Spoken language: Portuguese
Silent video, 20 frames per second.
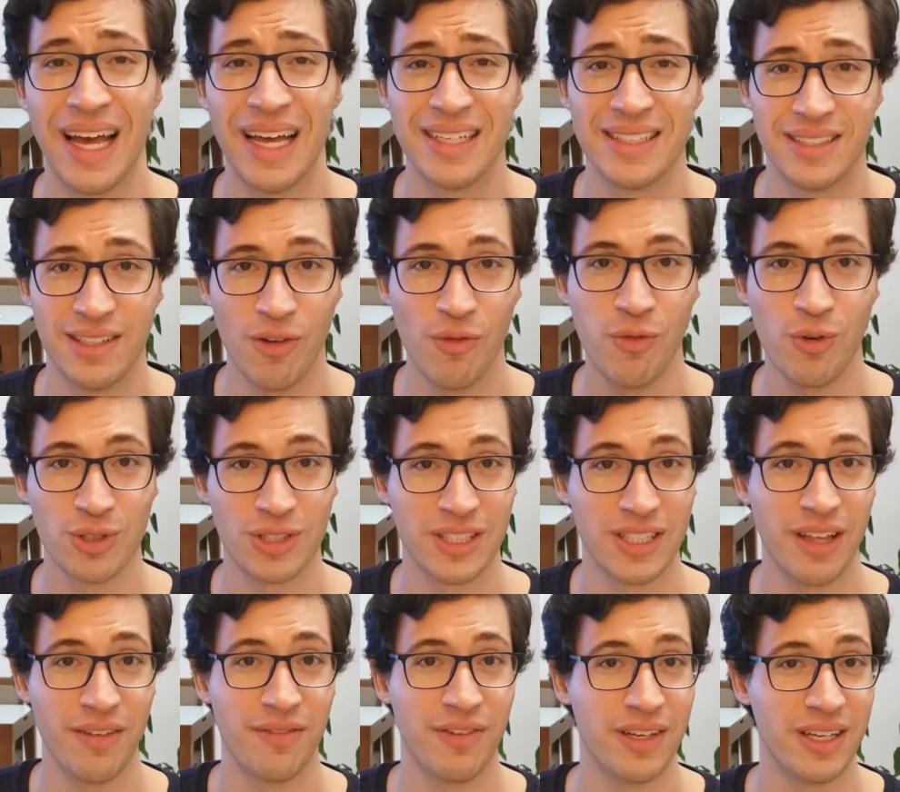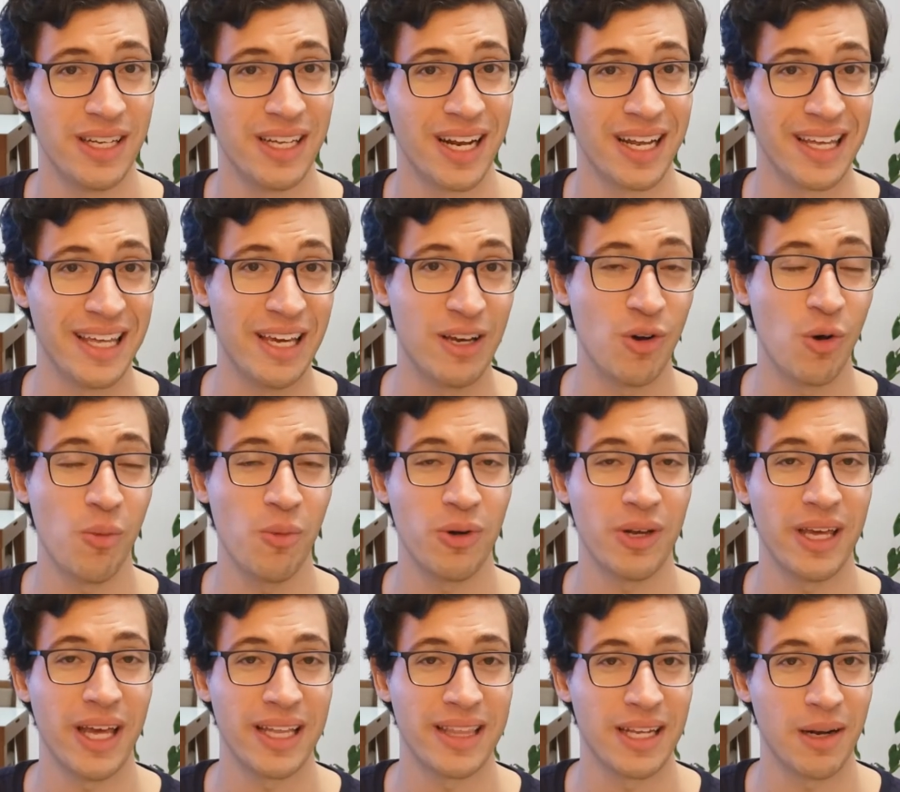Se eu fosse definir aqui como
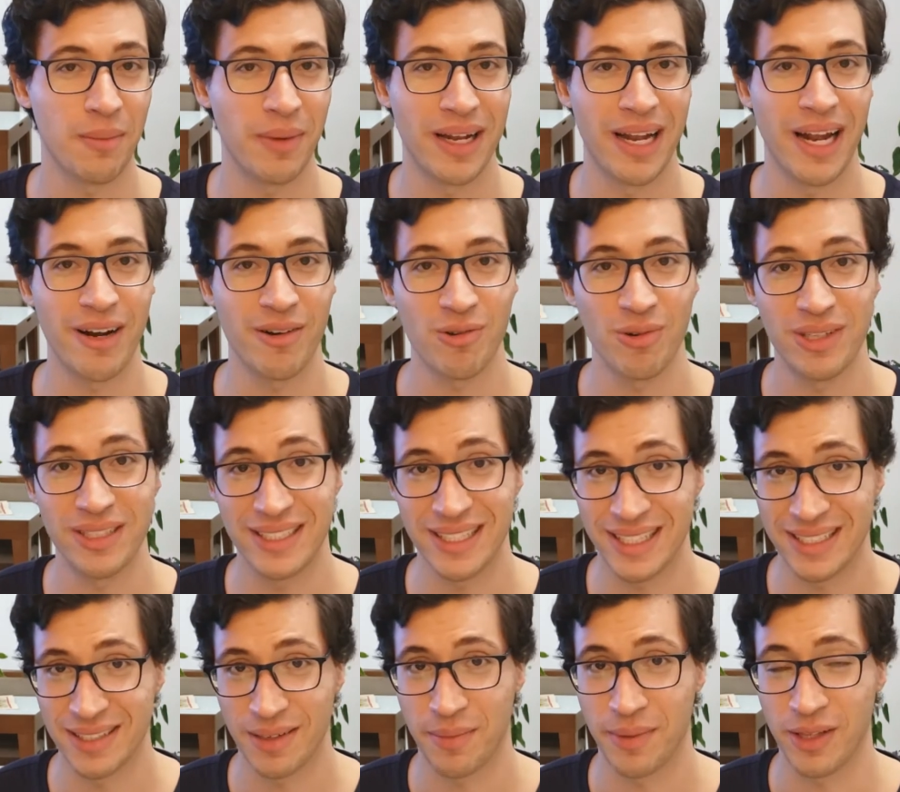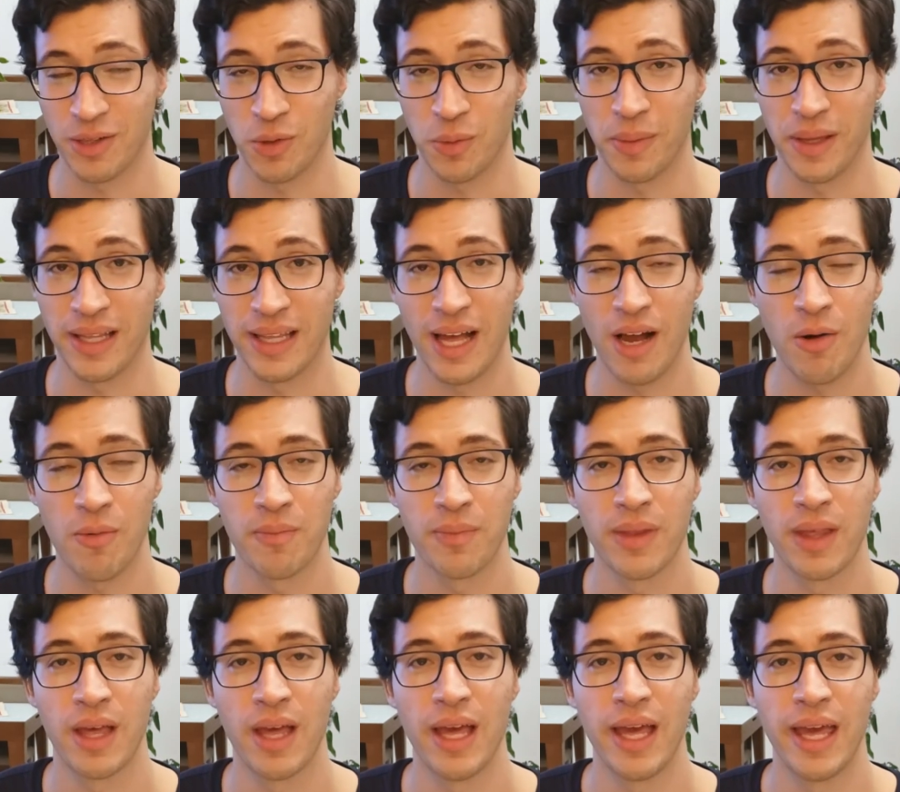que é trabalhar com licenciamento ambiental,
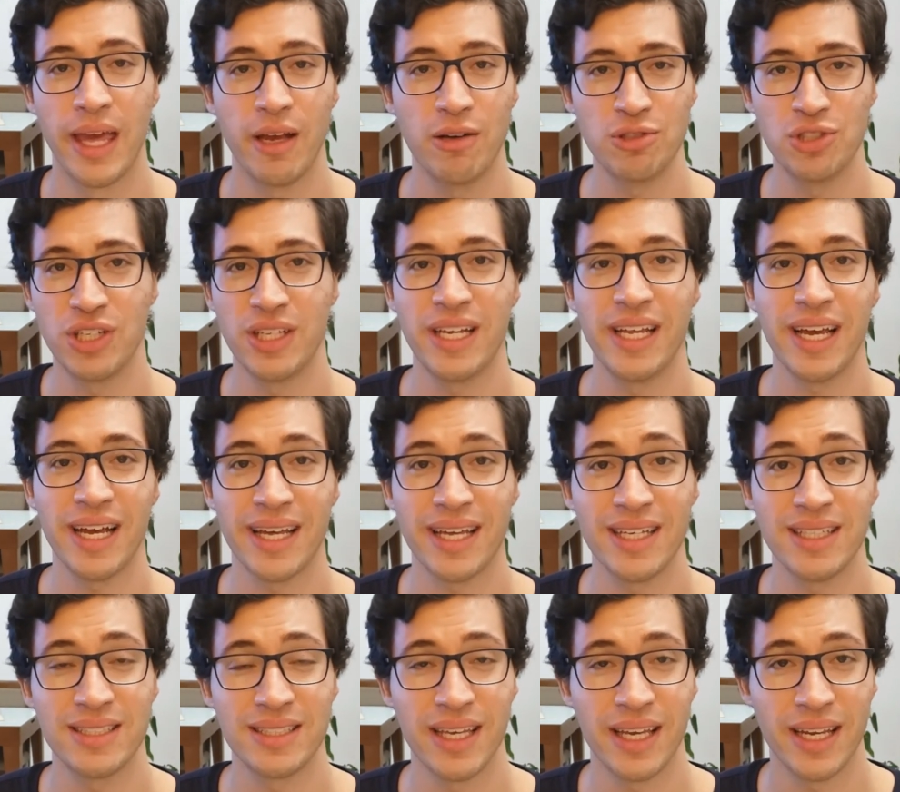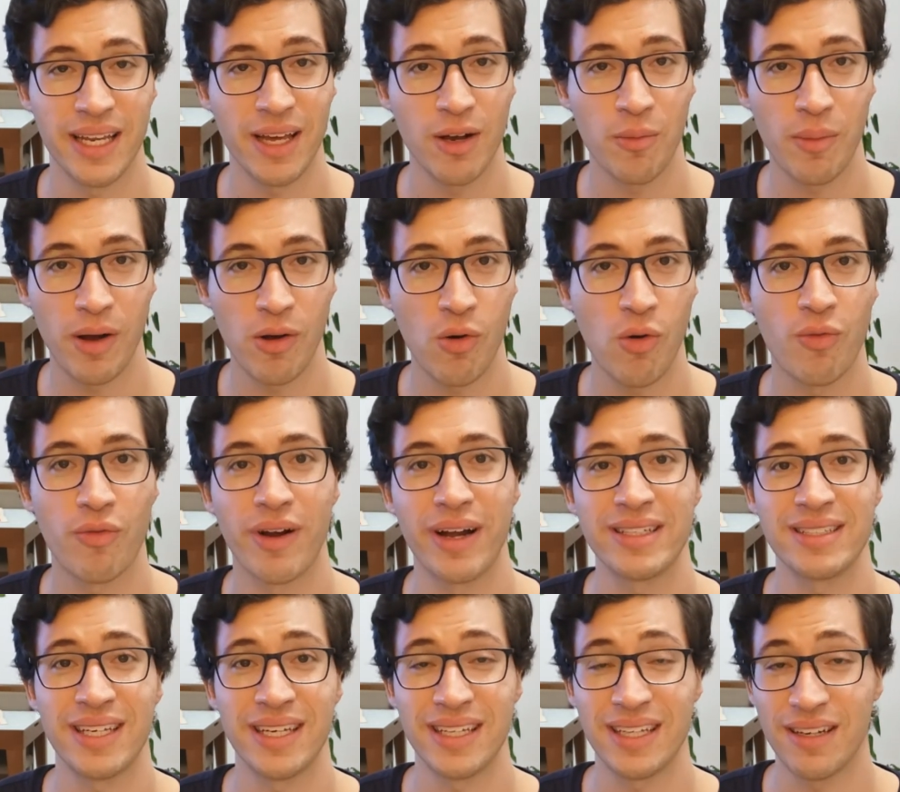eu diria que seria uma
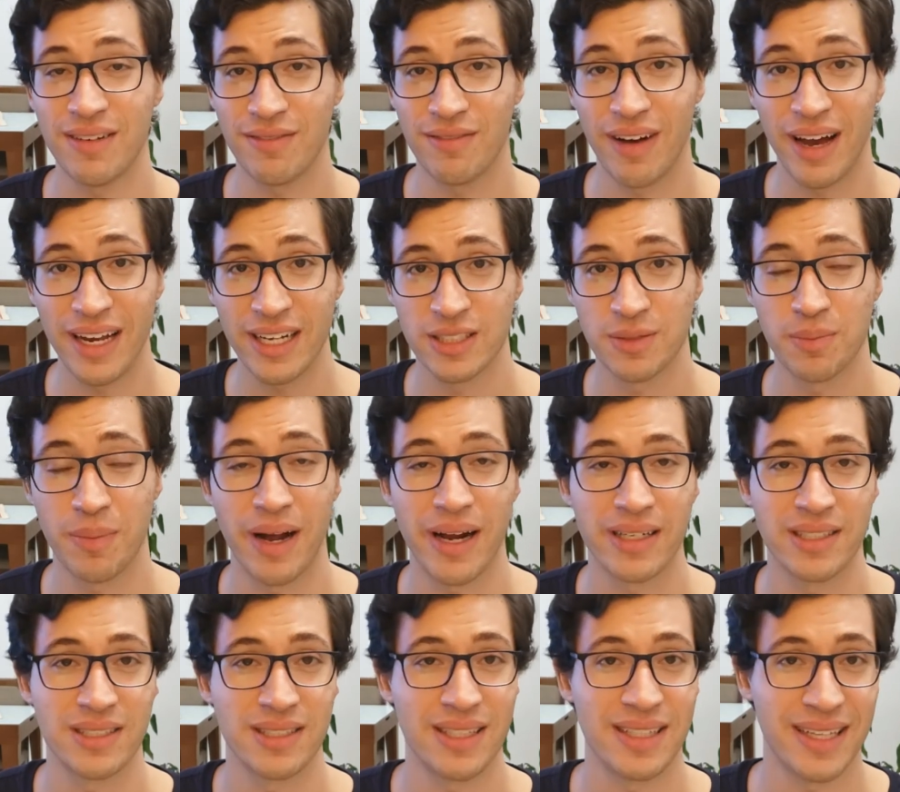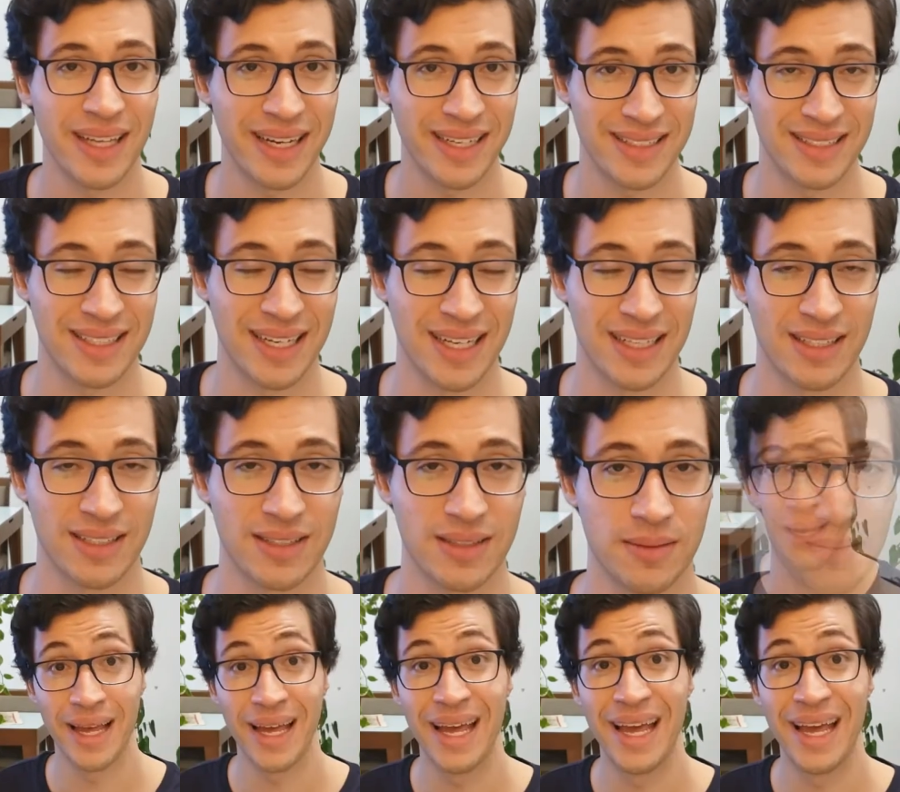conversa entre várias partes interessadas.